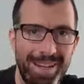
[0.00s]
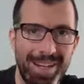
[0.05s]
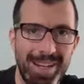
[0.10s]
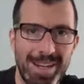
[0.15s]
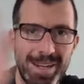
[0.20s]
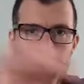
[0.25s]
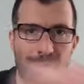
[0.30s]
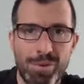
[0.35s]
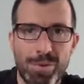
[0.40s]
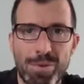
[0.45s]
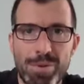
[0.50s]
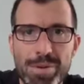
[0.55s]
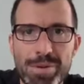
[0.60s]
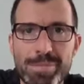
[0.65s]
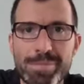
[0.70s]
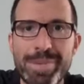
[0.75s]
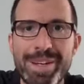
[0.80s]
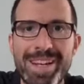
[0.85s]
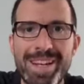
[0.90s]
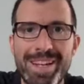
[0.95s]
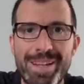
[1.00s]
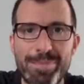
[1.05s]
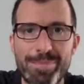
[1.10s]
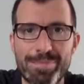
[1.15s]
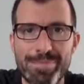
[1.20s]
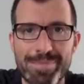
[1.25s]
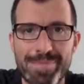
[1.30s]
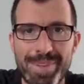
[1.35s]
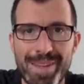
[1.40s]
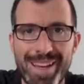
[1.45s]
Hallo, meine
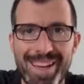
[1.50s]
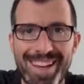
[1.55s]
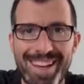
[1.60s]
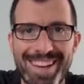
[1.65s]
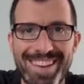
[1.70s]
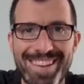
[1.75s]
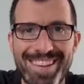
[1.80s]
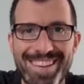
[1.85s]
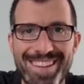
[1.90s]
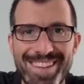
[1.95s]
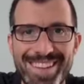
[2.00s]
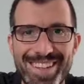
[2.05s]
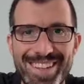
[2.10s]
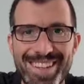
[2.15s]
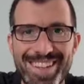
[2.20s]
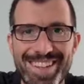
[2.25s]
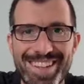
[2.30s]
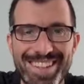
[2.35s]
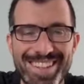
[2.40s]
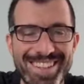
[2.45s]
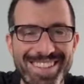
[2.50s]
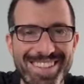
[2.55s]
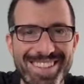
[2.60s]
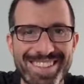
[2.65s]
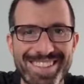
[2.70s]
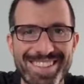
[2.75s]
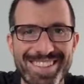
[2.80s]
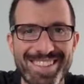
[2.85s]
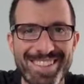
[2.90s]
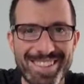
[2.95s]
Lieben. Äh,
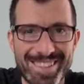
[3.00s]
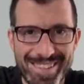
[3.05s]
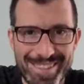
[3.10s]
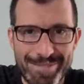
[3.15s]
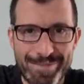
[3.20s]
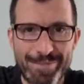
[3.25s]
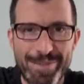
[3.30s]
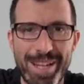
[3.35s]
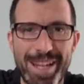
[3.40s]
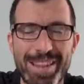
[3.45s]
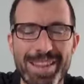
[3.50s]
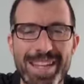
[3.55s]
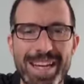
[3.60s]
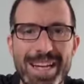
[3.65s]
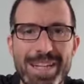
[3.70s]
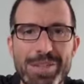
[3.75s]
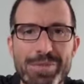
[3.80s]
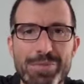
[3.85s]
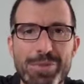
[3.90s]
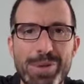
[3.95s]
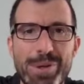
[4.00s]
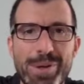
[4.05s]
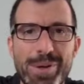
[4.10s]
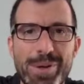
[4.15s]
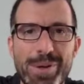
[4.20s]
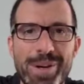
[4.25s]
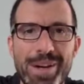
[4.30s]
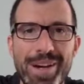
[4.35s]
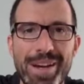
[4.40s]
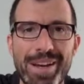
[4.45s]
vielen Dank
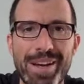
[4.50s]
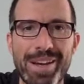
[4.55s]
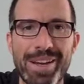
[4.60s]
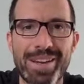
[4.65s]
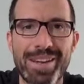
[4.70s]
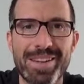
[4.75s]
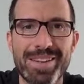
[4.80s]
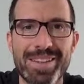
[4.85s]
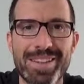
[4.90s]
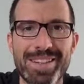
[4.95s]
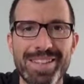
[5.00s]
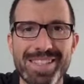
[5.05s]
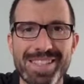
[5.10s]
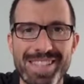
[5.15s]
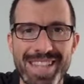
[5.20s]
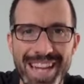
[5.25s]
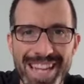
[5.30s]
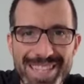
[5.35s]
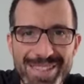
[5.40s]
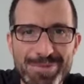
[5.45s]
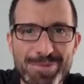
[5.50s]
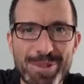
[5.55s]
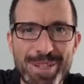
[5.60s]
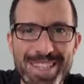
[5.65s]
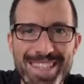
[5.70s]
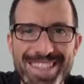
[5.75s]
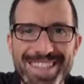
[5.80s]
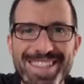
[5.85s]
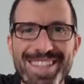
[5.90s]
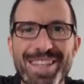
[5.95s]
für eure ganzen
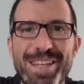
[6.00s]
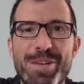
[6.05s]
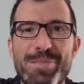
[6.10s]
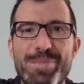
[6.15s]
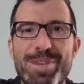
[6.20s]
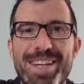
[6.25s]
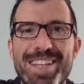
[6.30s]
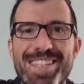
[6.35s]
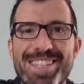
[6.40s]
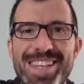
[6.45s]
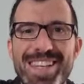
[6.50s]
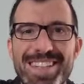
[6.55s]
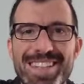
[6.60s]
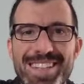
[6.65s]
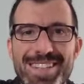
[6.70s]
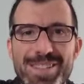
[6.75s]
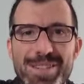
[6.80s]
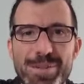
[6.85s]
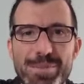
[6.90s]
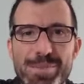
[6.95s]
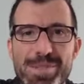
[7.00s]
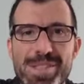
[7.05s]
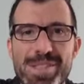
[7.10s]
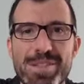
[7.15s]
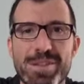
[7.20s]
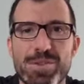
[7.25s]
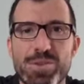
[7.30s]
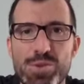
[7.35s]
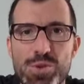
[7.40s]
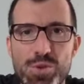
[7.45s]
Antworten, die ihr mir gesendet habt.
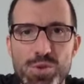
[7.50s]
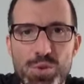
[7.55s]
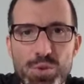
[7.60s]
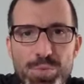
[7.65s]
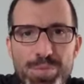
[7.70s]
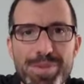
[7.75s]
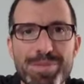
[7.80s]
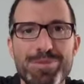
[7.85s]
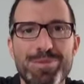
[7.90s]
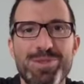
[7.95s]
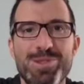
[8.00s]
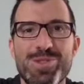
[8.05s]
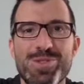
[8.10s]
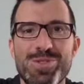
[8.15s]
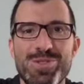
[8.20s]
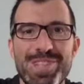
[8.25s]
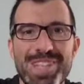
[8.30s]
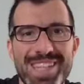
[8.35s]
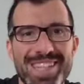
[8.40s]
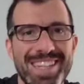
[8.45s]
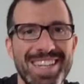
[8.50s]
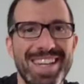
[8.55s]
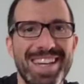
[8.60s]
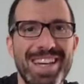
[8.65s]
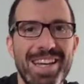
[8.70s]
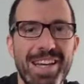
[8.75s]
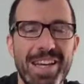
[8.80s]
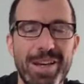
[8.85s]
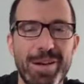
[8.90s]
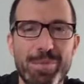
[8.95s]
Es hat super funktioniert.
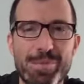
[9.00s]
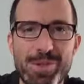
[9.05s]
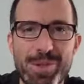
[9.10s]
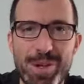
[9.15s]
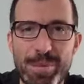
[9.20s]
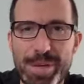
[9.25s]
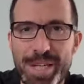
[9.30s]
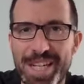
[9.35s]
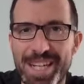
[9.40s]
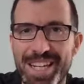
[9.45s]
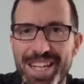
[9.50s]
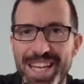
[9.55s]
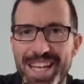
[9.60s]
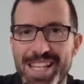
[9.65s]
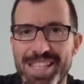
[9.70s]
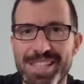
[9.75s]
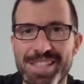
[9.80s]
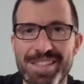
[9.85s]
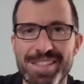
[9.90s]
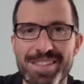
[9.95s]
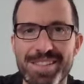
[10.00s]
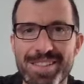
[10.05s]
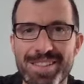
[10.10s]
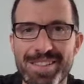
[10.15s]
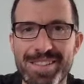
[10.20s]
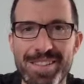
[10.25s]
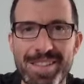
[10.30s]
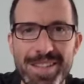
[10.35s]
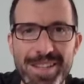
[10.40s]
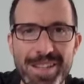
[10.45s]
Ich habe sogar meinen
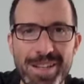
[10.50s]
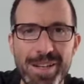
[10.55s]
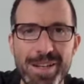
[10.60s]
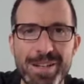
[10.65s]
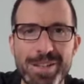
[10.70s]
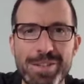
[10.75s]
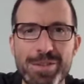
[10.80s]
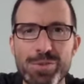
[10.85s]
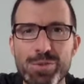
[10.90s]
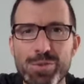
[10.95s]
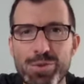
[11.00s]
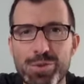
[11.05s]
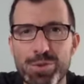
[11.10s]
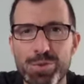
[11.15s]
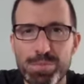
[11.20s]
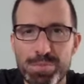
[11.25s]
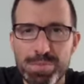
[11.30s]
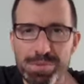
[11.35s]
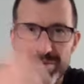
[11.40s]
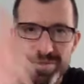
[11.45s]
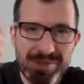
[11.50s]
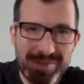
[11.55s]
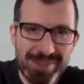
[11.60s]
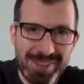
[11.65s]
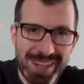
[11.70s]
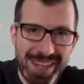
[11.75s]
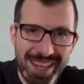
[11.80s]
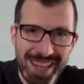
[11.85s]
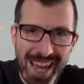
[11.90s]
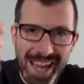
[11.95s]
ersten
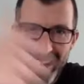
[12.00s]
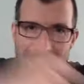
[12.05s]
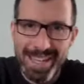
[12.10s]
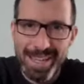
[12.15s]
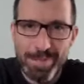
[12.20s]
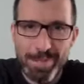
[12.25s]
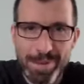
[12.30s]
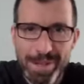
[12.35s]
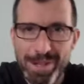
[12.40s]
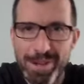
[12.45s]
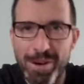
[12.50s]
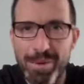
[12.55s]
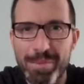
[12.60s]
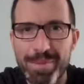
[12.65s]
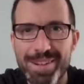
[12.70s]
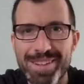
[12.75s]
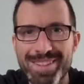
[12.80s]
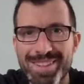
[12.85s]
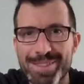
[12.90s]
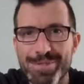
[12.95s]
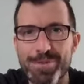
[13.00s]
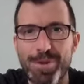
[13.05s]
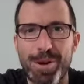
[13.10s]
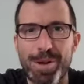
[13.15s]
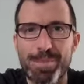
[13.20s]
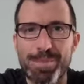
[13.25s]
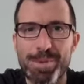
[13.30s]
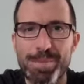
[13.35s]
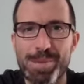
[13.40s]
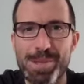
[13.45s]
YouTube-Like bekommen. Das
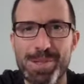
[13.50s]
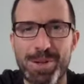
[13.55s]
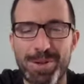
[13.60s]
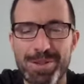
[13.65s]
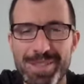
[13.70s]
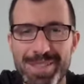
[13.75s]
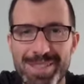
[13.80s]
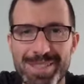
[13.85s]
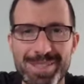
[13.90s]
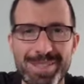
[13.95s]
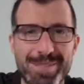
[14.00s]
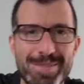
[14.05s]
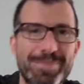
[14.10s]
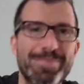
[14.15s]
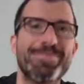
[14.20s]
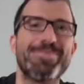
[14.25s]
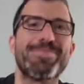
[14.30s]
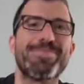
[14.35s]
freut mich besonders.